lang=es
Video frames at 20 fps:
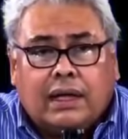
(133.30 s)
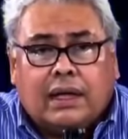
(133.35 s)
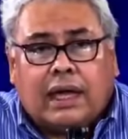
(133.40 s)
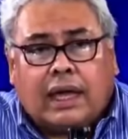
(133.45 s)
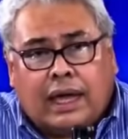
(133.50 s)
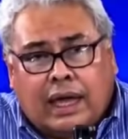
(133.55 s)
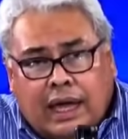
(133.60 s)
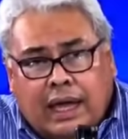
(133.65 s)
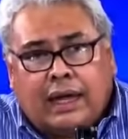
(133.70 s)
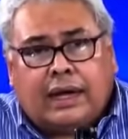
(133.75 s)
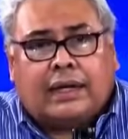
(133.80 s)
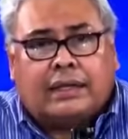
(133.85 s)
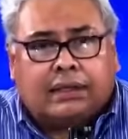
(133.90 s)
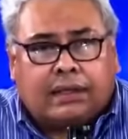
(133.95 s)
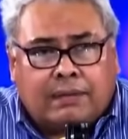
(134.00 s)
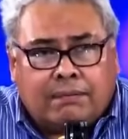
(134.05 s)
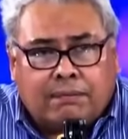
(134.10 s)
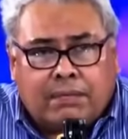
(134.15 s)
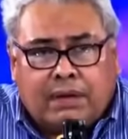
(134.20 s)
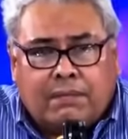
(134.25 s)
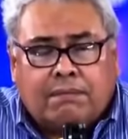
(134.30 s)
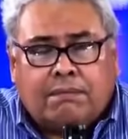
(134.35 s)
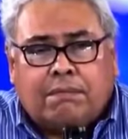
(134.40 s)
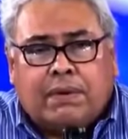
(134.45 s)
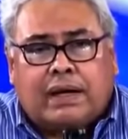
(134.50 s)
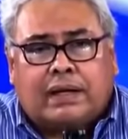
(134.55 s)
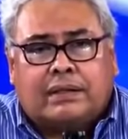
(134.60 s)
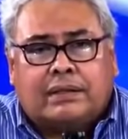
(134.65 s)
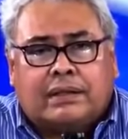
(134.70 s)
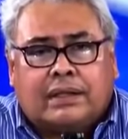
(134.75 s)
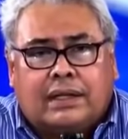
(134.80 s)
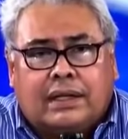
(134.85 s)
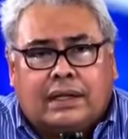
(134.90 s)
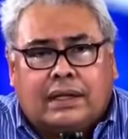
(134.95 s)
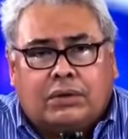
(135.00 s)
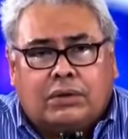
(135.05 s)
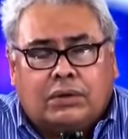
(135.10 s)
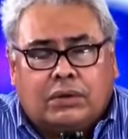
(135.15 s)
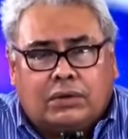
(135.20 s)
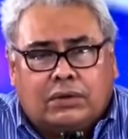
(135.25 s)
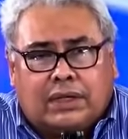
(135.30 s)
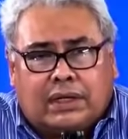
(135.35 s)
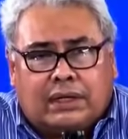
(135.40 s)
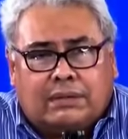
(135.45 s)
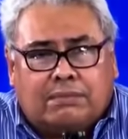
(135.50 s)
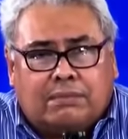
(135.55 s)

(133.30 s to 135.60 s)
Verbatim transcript: que era también parte de la Unión de